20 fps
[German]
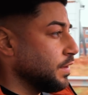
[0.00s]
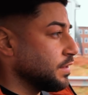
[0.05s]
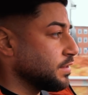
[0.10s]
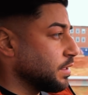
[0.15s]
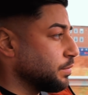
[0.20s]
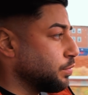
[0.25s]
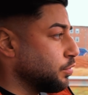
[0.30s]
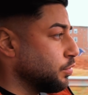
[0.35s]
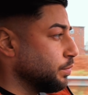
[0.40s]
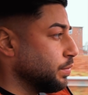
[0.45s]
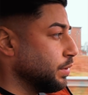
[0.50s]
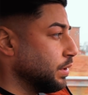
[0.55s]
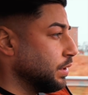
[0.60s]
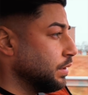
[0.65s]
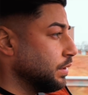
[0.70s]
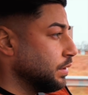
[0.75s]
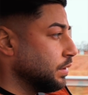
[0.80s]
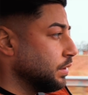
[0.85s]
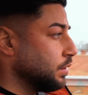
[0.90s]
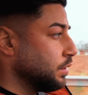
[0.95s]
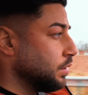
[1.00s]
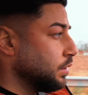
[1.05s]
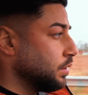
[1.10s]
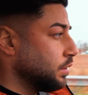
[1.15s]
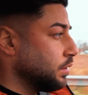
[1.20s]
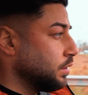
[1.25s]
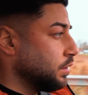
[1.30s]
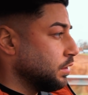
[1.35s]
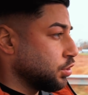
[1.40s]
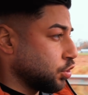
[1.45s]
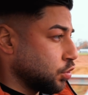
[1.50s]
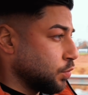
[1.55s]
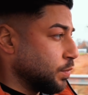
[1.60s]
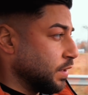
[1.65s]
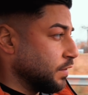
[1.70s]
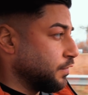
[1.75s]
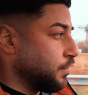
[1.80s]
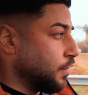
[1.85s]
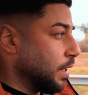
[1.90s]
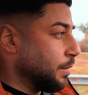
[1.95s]
Wasserpumpe. Schon
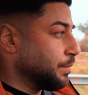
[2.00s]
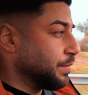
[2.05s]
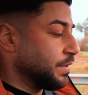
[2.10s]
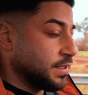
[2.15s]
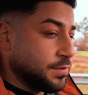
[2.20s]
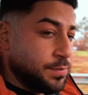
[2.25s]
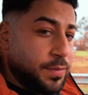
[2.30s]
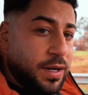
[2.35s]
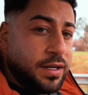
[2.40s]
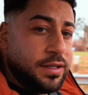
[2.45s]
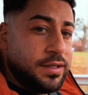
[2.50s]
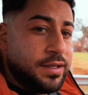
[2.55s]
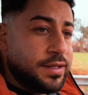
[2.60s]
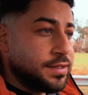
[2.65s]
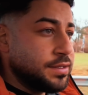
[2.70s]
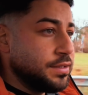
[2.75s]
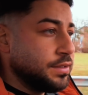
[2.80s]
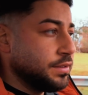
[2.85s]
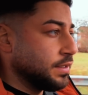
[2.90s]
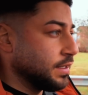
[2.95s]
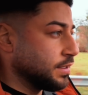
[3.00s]
mal vorab das machen lassen.